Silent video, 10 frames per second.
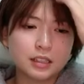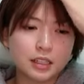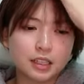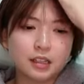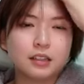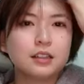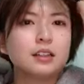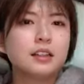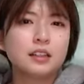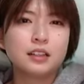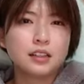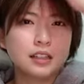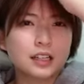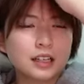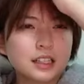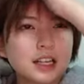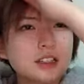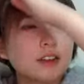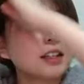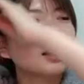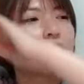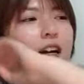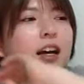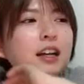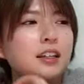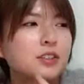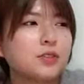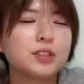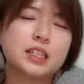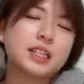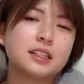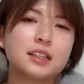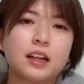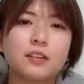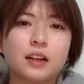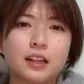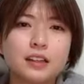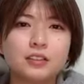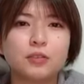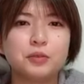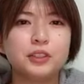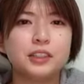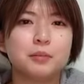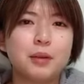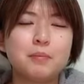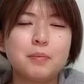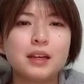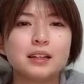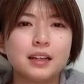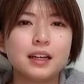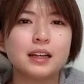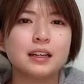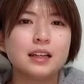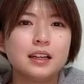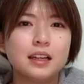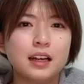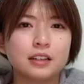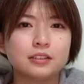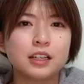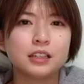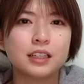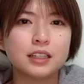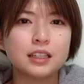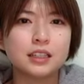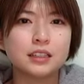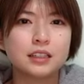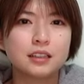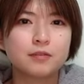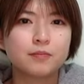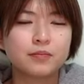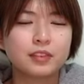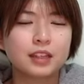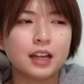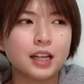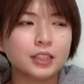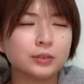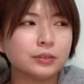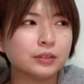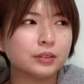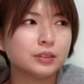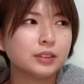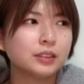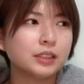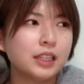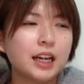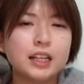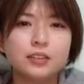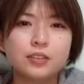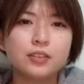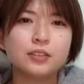なんかなんか最初はなんか常識人なのかなって思ってた面々があのかなりあの意外と